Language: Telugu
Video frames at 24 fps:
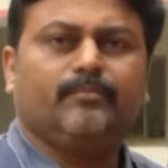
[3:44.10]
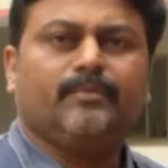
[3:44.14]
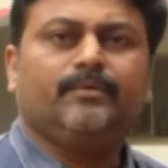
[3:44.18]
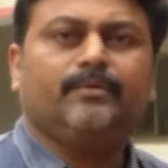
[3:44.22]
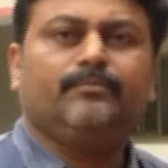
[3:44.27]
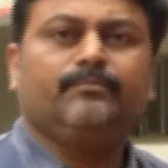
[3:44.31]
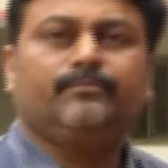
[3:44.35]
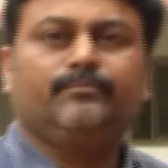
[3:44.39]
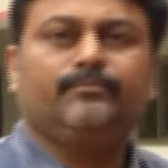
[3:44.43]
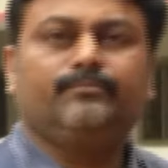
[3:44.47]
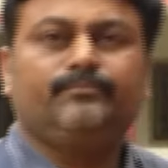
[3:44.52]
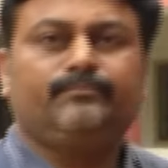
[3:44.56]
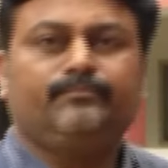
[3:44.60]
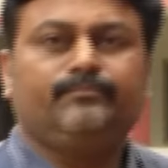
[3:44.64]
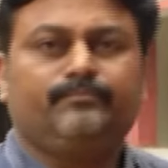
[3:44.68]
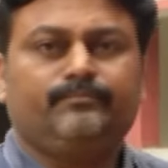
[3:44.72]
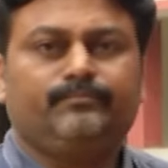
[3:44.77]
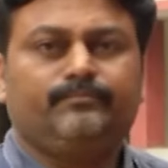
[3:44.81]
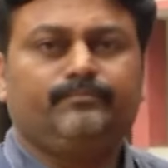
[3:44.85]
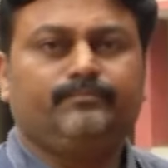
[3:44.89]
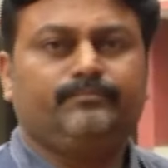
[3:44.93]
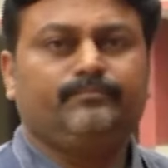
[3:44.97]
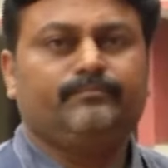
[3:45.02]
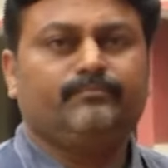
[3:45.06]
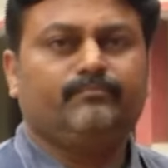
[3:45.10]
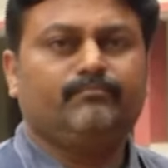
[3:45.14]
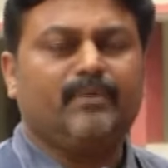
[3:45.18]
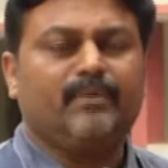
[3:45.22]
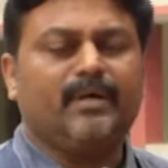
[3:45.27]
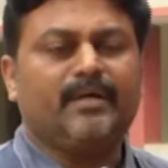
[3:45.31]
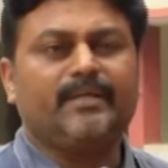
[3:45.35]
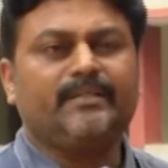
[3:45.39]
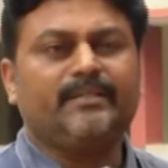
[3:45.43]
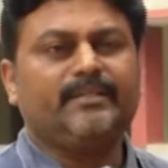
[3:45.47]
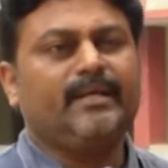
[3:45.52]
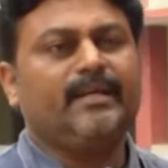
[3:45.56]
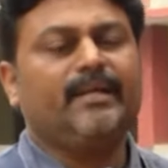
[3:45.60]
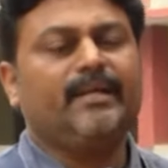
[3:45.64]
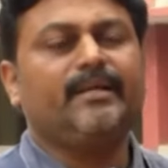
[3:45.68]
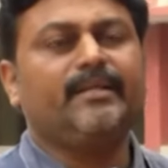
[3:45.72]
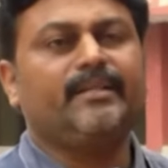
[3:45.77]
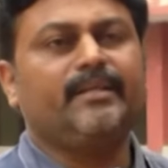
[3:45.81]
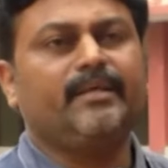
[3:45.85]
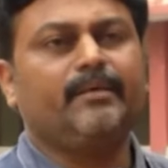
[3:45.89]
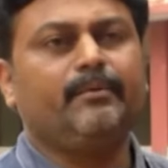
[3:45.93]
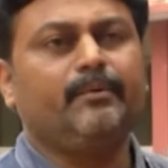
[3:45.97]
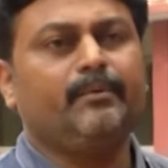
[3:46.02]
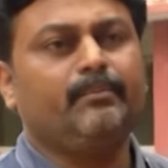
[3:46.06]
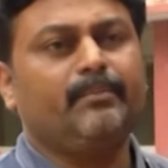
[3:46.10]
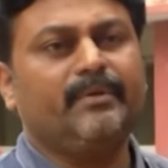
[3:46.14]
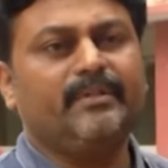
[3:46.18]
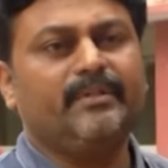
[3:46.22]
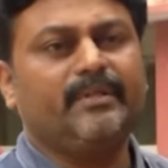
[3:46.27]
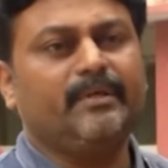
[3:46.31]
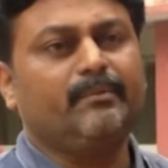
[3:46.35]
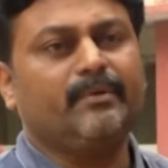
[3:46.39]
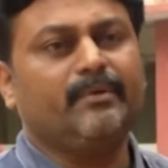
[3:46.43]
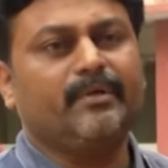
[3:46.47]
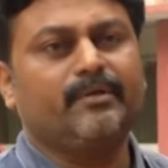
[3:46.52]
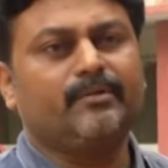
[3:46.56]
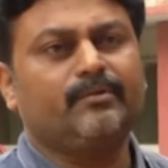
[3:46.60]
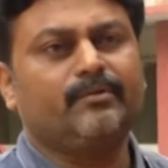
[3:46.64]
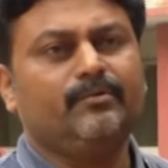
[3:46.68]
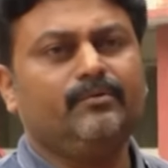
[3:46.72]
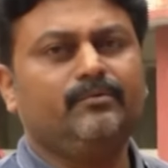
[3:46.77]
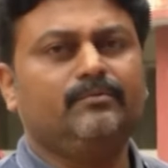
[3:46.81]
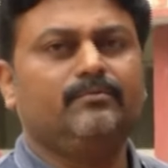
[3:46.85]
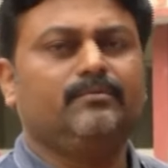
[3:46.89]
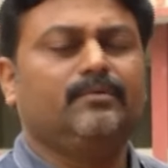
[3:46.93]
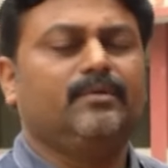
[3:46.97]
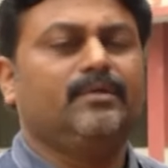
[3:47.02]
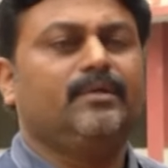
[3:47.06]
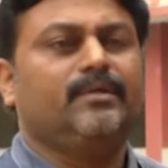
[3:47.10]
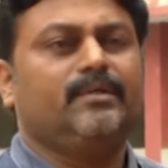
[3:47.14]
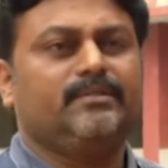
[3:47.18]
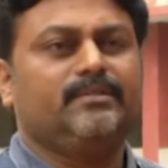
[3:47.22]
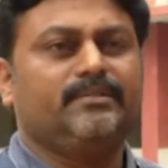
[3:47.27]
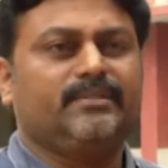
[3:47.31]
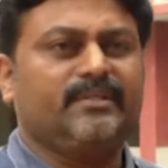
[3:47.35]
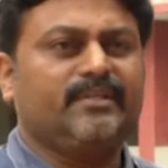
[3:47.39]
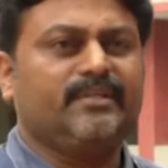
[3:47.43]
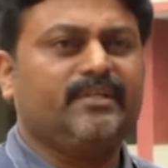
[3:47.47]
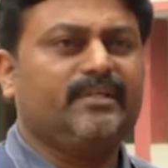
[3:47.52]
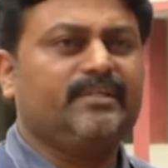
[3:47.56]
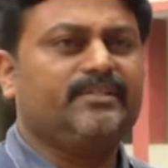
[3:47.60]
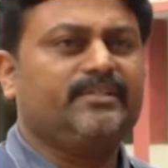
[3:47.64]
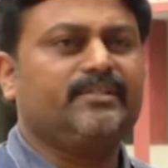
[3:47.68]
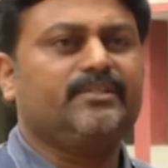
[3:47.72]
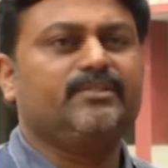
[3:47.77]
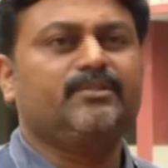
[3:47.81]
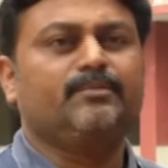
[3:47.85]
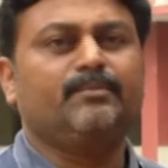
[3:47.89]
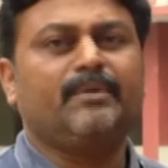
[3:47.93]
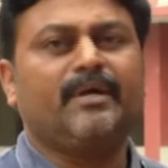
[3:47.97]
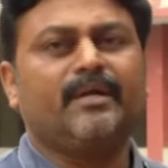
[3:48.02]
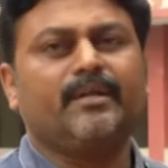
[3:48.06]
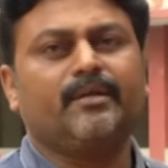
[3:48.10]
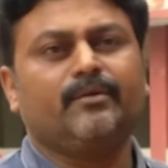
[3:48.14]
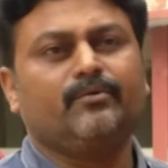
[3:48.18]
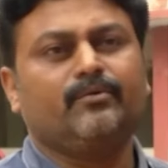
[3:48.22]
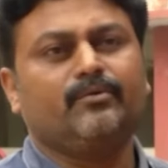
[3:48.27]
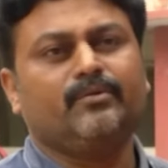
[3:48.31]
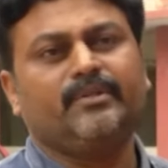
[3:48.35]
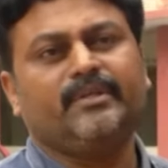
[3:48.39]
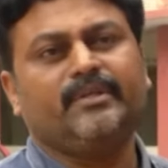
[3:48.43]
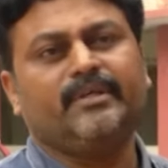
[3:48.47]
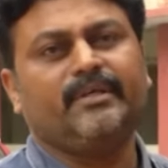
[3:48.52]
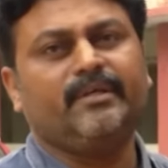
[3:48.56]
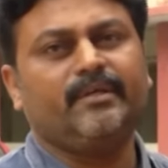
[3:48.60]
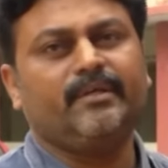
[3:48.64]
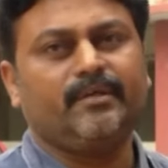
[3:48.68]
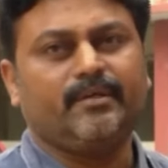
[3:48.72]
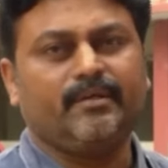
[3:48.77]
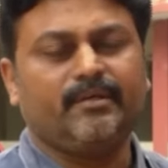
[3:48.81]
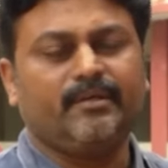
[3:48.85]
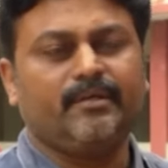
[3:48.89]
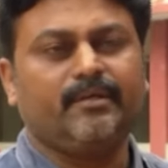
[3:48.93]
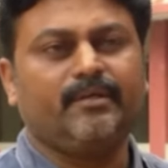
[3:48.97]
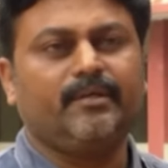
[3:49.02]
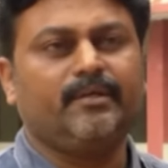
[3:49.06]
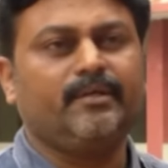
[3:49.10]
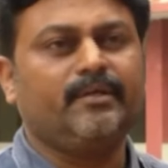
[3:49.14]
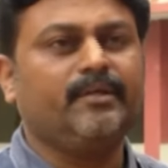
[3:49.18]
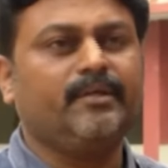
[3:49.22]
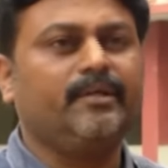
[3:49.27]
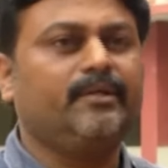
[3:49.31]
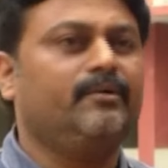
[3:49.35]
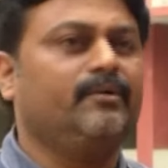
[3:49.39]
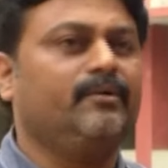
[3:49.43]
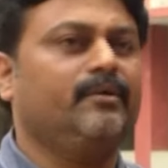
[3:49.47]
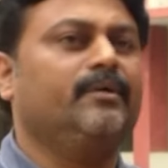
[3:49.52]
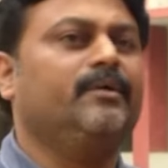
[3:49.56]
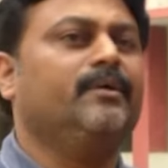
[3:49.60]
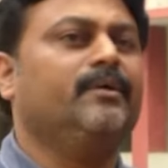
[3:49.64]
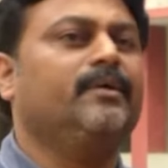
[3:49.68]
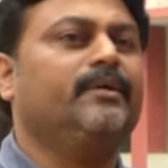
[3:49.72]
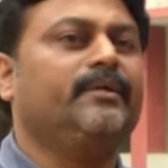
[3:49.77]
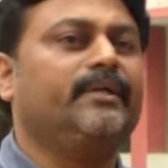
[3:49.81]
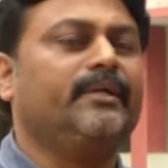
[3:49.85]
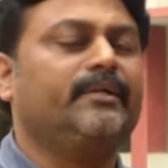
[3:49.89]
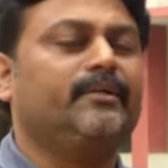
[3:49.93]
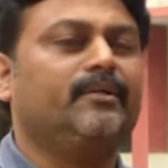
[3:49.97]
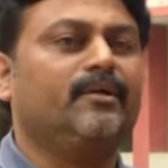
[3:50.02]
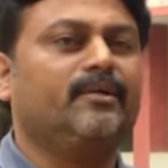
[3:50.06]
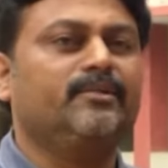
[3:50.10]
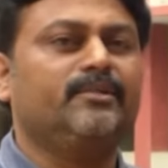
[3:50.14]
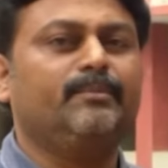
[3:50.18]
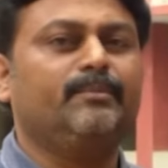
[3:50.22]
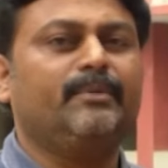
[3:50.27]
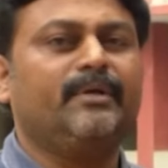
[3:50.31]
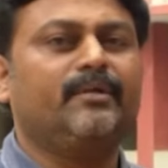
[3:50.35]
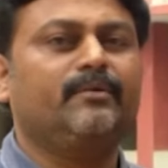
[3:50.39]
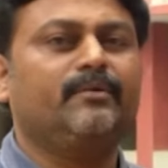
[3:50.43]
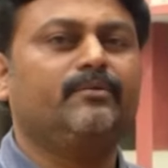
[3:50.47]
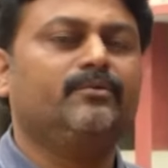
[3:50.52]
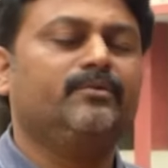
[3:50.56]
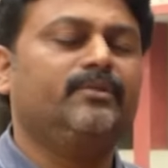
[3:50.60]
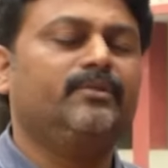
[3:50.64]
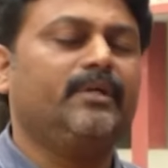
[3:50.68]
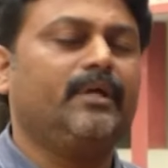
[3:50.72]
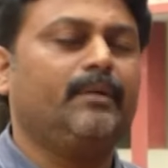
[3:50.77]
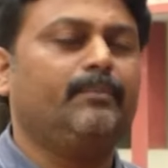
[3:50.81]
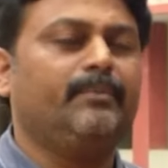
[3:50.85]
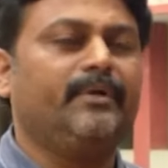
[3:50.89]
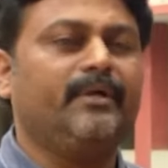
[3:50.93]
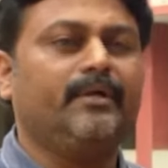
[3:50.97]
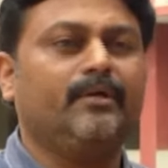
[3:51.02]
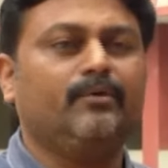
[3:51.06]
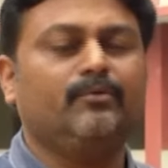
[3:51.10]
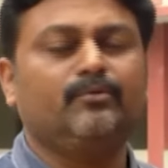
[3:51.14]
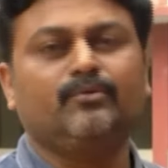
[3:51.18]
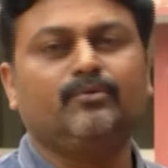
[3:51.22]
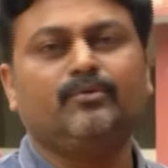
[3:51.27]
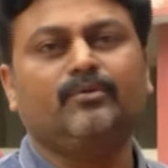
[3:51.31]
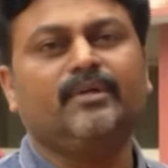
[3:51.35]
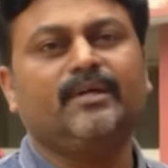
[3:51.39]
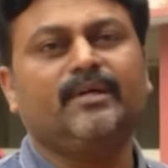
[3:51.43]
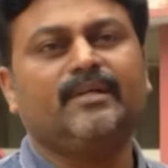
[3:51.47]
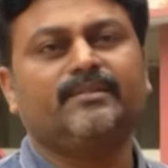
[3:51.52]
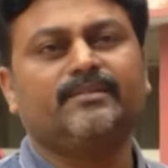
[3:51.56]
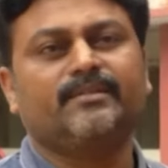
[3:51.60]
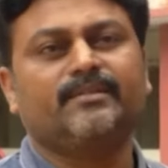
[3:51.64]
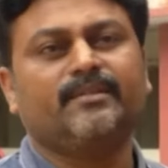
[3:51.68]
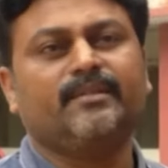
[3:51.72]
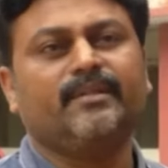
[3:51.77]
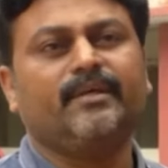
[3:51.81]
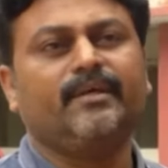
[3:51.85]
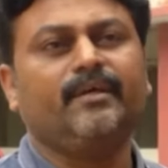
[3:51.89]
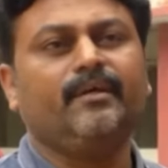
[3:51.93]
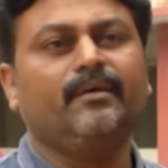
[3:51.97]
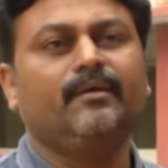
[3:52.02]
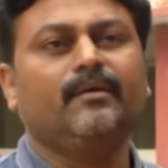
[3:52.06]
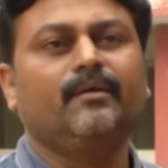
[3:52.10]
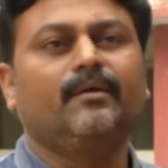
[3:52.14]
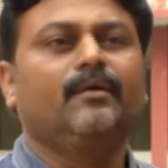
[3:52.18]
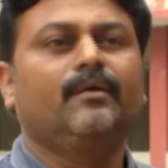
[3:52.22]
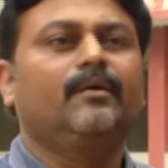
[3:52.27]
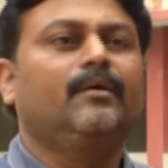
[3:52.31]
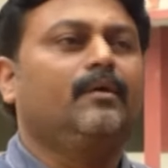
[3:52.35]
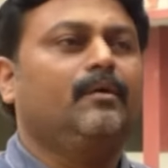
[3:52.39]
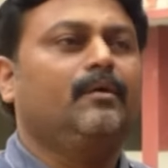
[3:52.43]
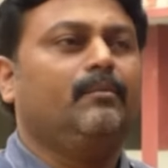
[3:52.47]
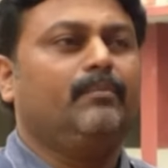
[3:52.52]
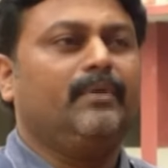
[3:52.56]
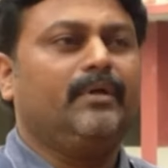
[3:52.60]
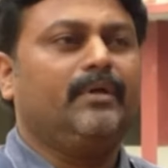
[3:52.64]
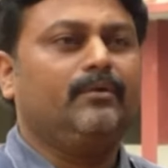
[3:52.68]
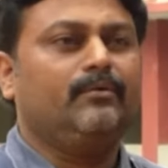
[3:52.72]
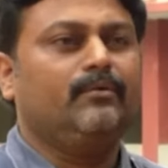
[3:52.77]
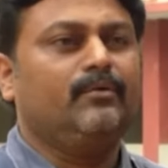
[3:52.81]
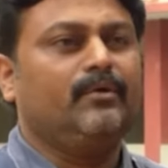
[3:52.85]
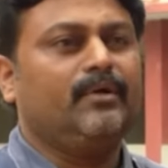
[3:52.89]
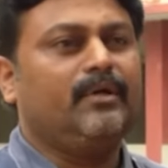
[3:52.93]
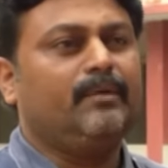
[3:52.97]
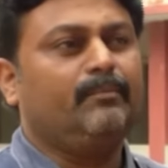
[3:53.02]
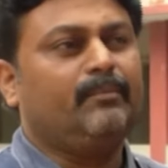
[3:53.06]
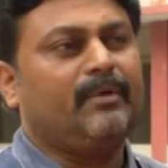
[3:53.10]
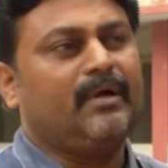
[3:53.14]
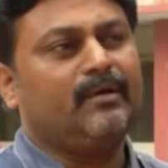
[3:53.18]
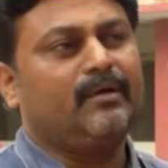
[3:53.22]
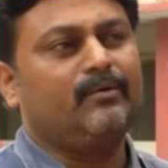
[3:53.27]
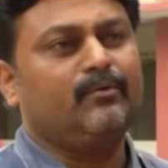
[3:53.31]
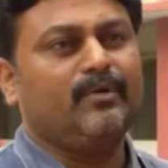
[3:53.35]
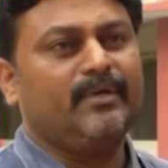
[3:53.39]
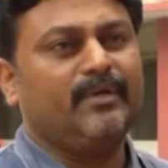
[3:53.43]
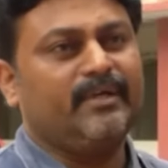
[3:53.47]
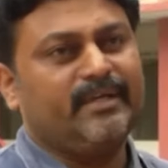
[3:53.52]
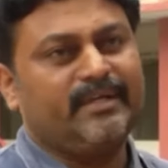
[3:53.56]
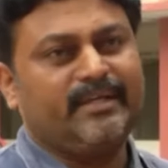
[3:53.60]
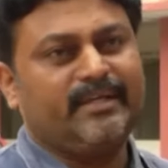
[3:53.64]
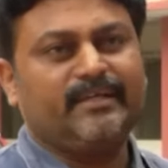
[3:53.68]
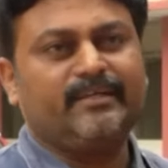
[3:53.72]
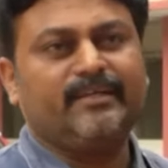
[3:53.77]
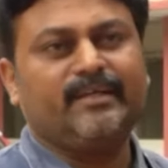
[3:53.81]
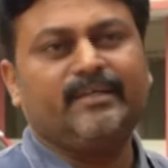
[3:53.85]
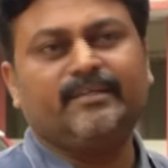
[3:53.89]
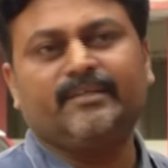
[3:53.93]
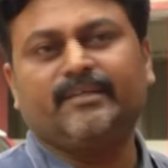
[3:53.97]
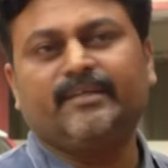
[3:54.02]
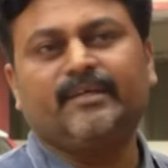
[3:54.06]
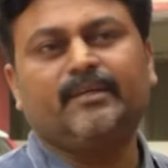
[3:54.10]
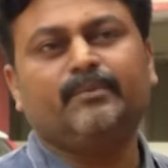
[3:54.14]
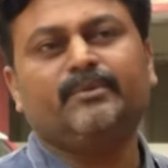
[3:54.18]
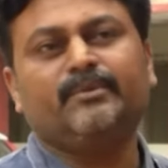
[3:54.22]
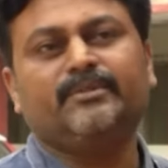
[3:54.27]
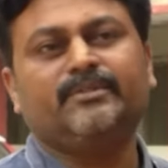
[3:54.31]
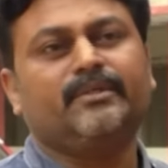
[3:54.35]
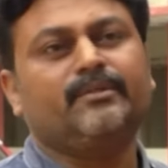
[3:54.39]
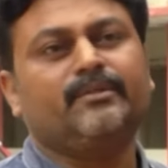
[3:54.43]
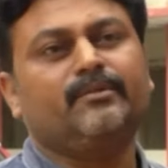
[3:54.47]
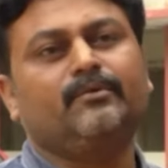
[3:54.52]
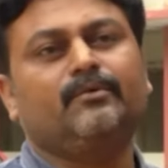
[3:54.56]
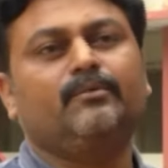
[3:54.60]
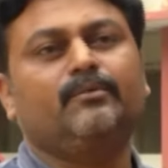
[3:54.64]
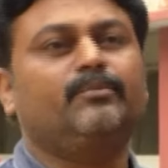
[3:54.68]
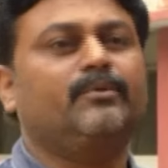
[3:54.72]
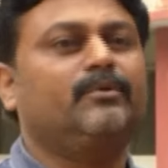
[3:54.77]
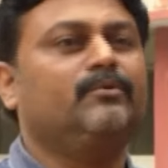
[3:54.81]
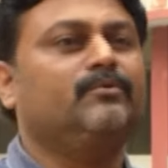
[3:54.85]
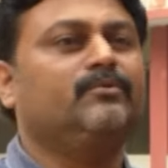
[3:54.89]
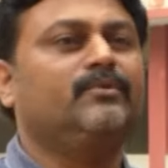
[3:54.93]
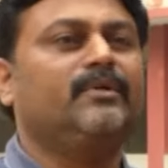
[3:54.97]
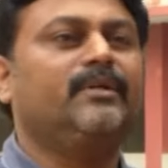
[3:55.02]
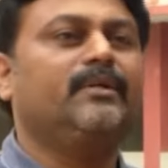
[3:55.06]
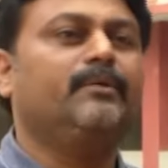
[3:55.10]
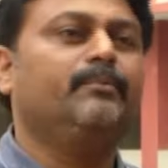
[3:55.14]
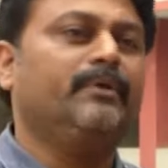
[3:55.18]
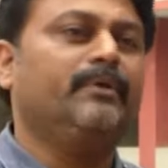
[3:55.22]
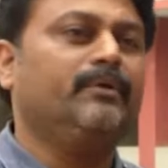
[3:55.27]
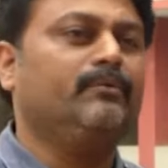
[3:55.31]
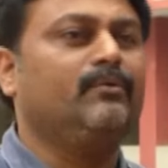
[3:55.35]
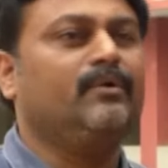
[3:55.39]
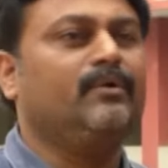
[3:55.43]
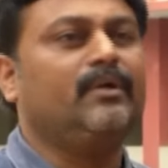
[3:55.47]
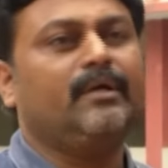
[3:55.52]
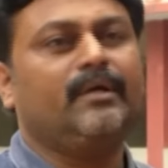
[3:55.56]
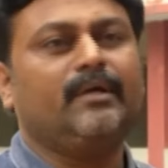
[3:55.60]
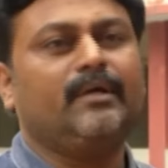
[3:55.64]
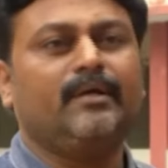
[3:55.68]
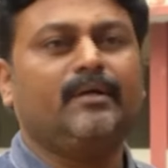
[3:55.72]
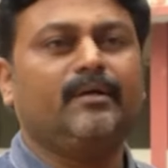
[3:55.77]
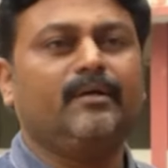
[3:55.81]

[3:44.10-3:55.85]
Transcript: మనం మాకైతే అలాంటిది ఏమి ఇబ్బంది ఏం లేదు జనరేషన్స్ మారే కొద్దీ ఈ నెట్ టెక్నాలజీ మారే కొద్దీ అప్డేట్ అవుతూ ఉండాల్సిందే మనకు కూడా మాకు కూడా ఈ టెక్నాలజీ నేర్పించినందుకు ప్రభుత్వానికి మేము కూడా